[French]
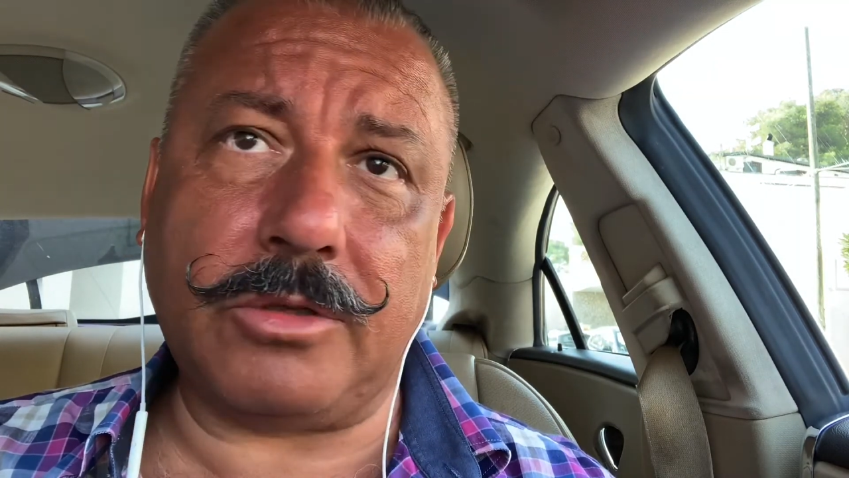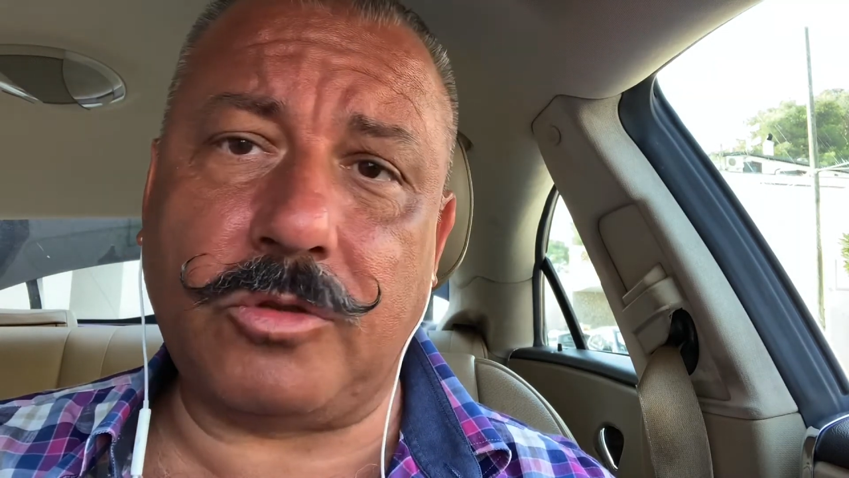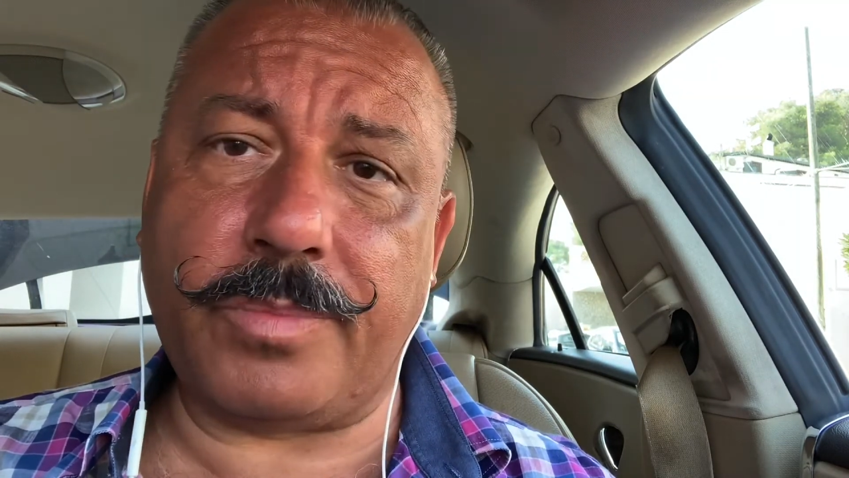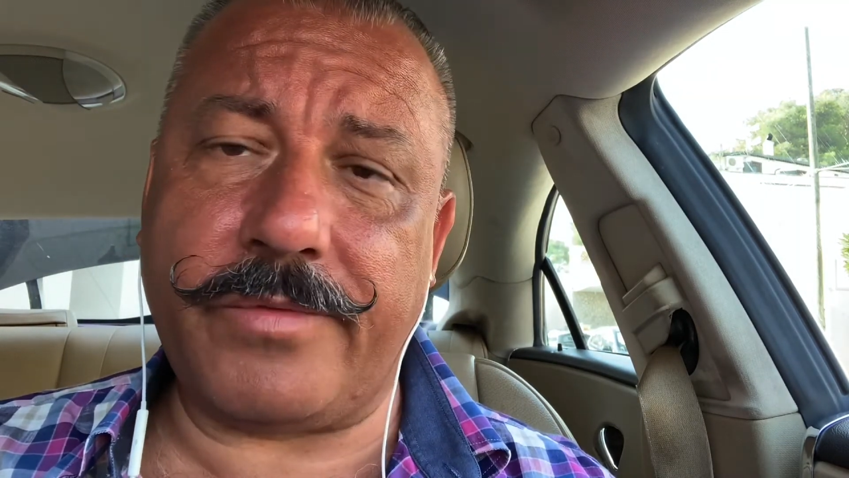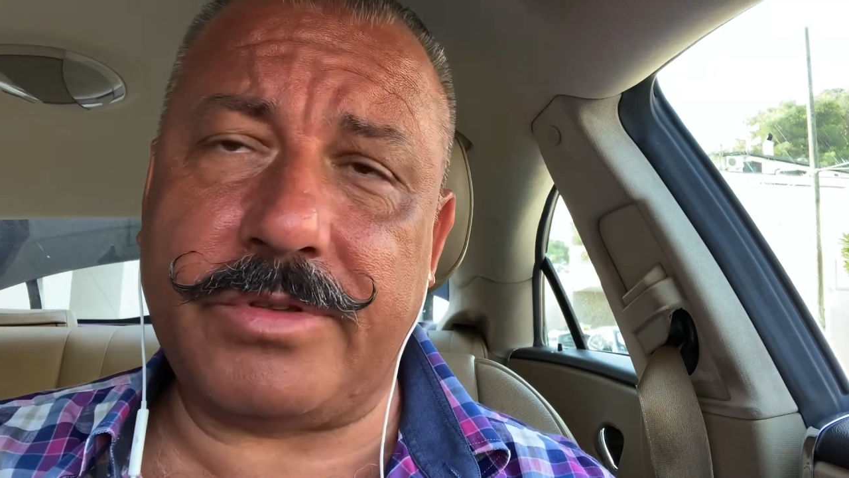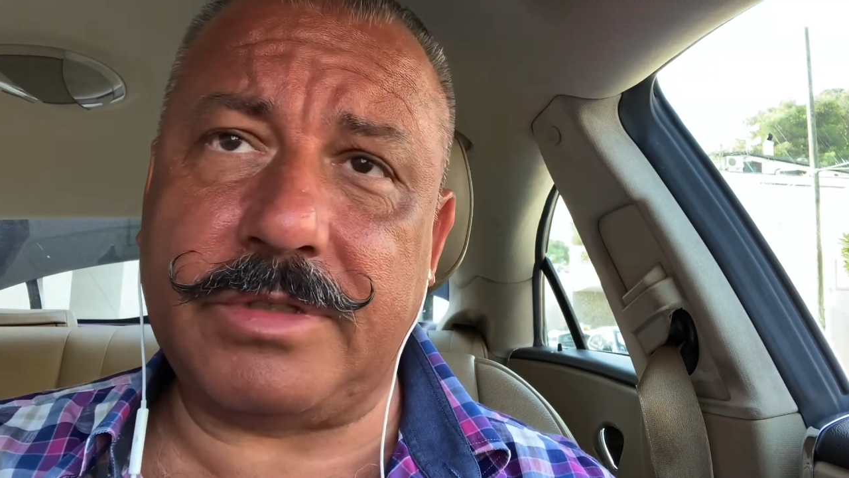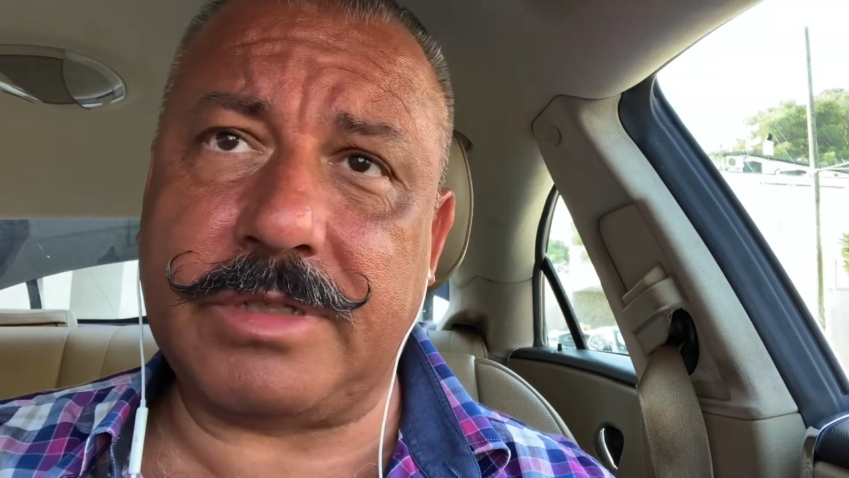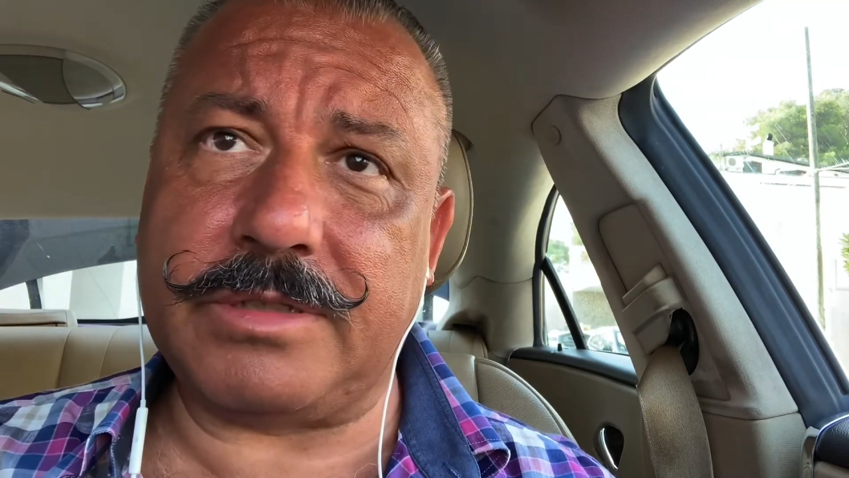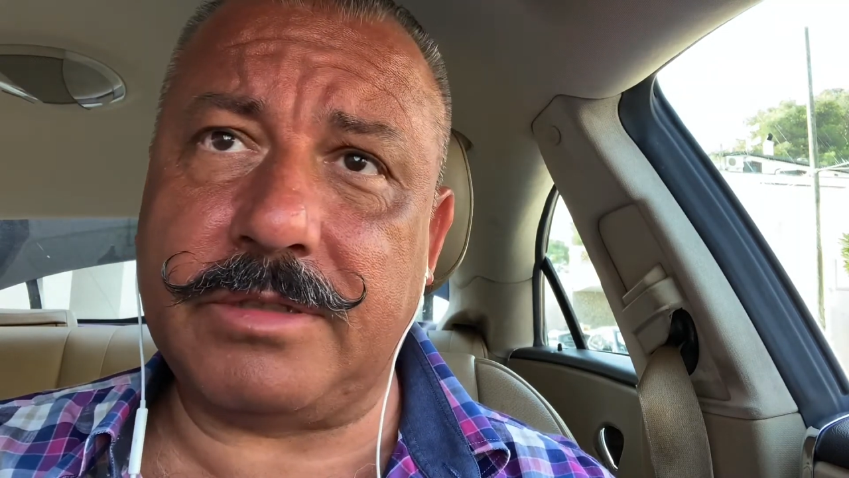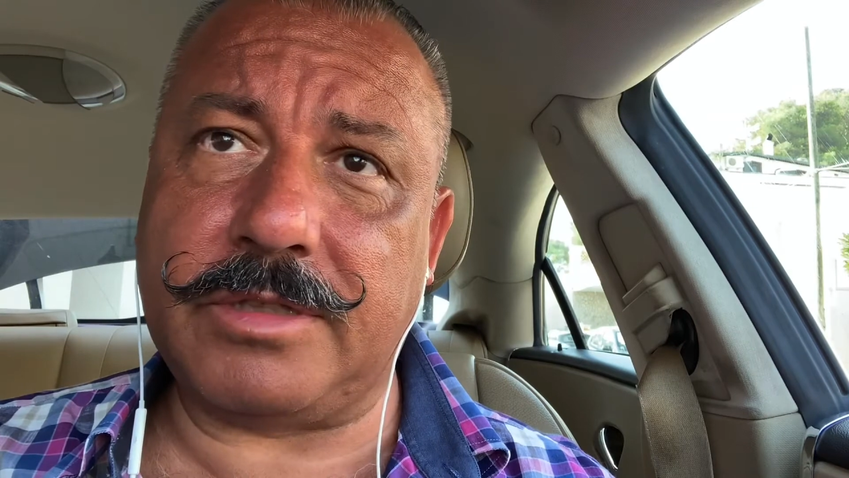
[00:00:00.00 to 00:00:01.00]
Tu peux visiter,
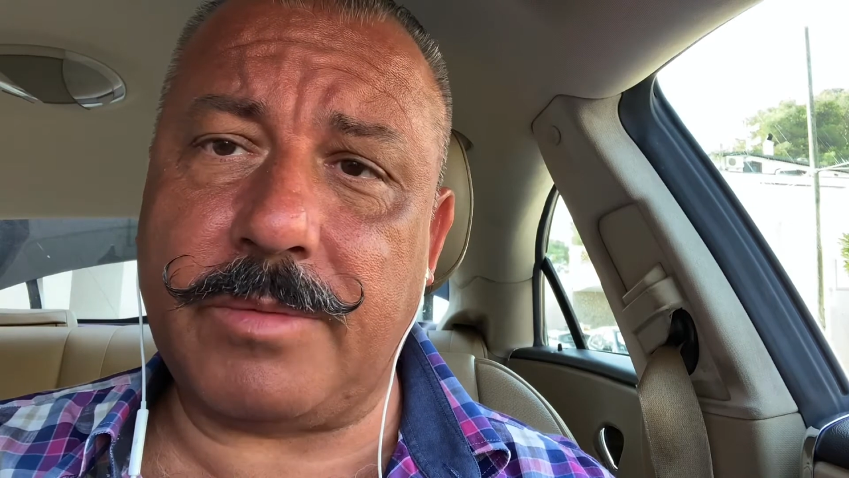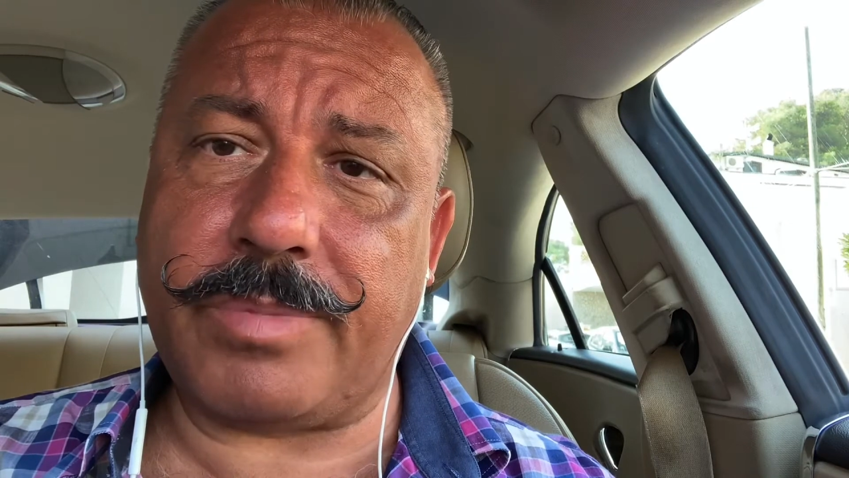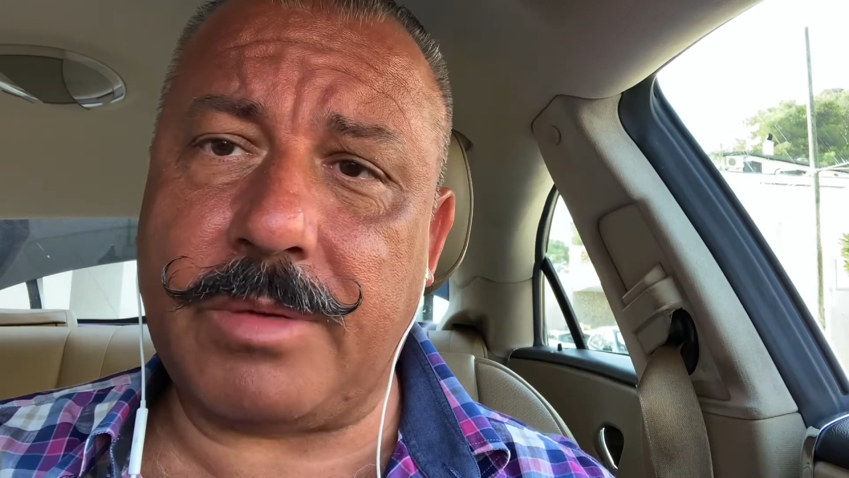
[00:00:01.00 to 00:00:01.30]
s'il te plaît,